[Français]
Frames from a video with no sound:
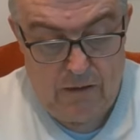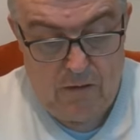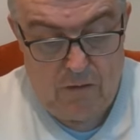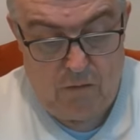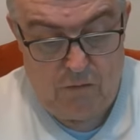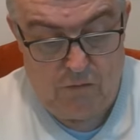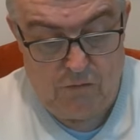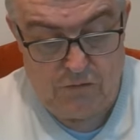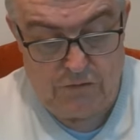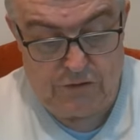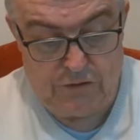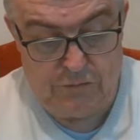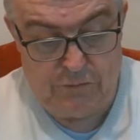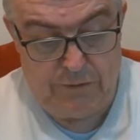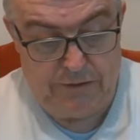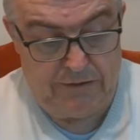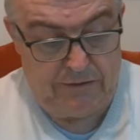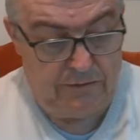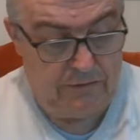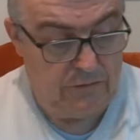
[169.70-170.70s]

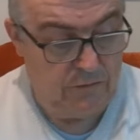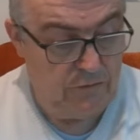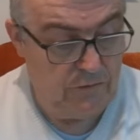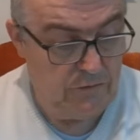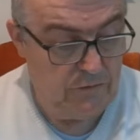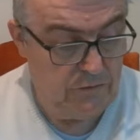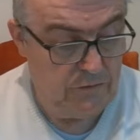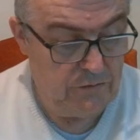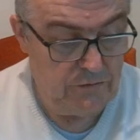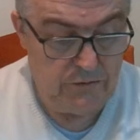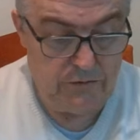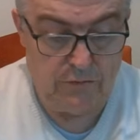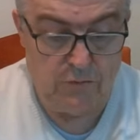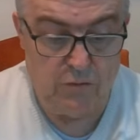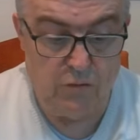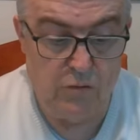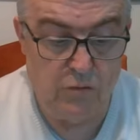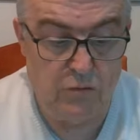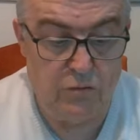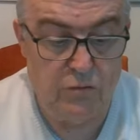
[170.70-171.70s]
Ensuite, euh,
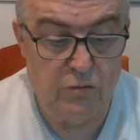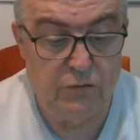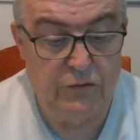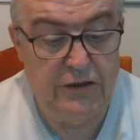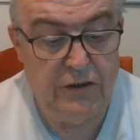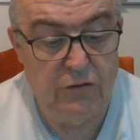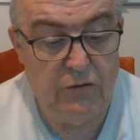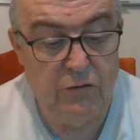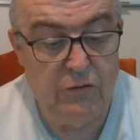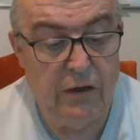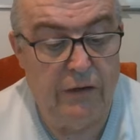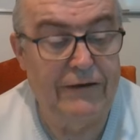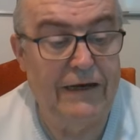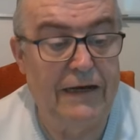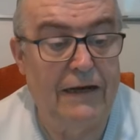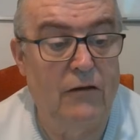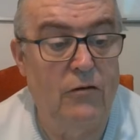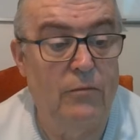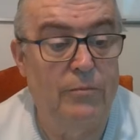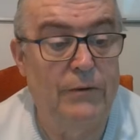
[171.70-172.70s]
on continue
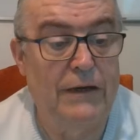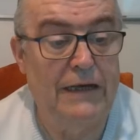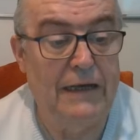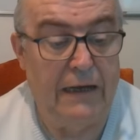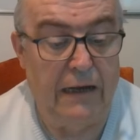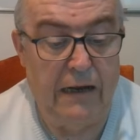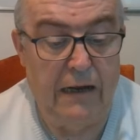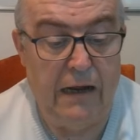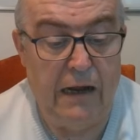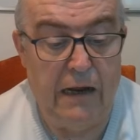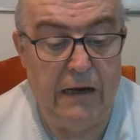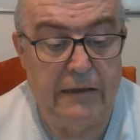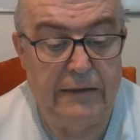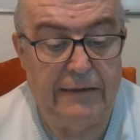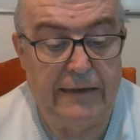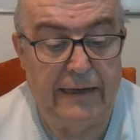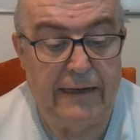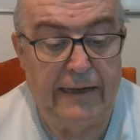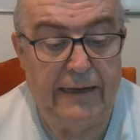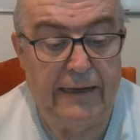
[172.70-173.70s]
avec le prix
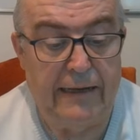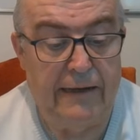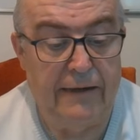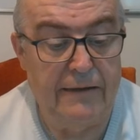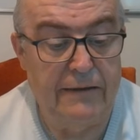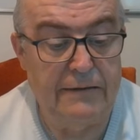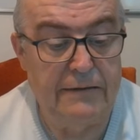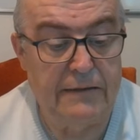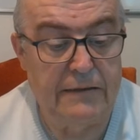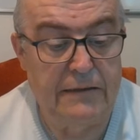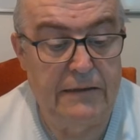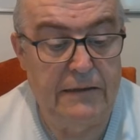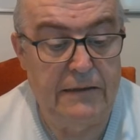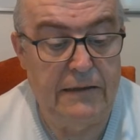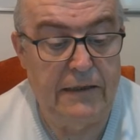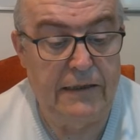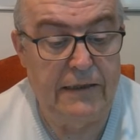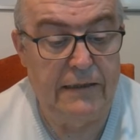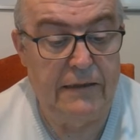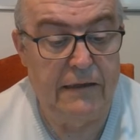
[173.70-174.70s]
Alter,
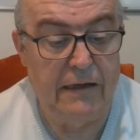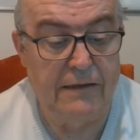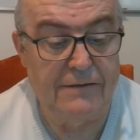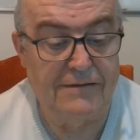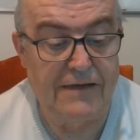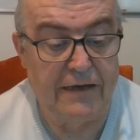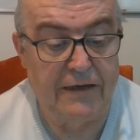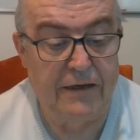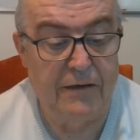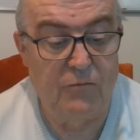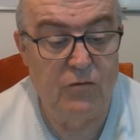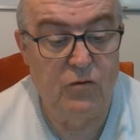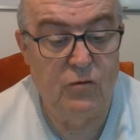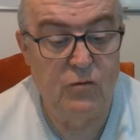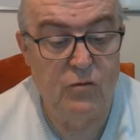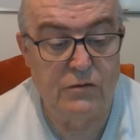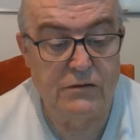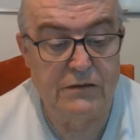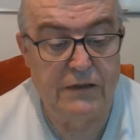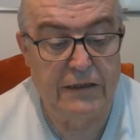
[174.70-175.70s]
qui est la cinquième
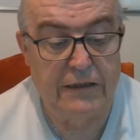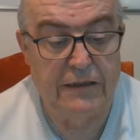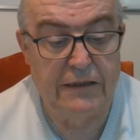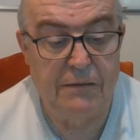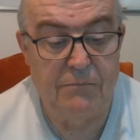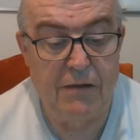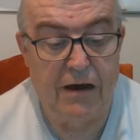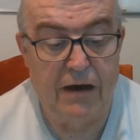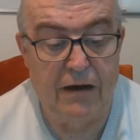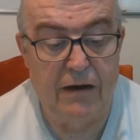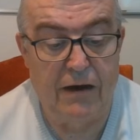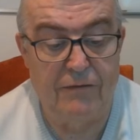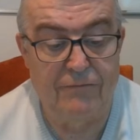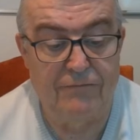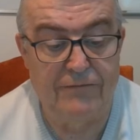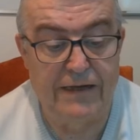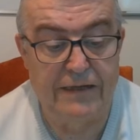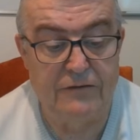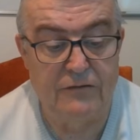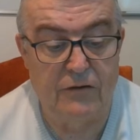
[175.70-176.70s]
course et qui démarrera à
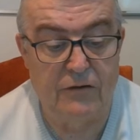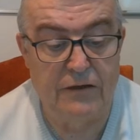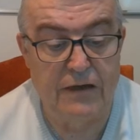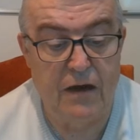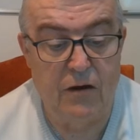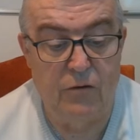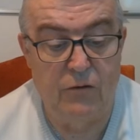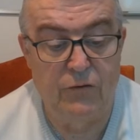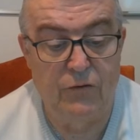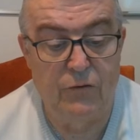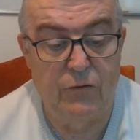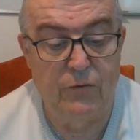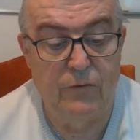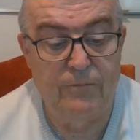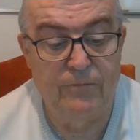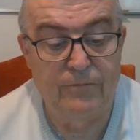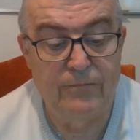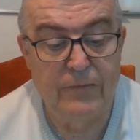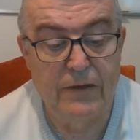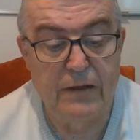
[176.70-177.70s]
20h42.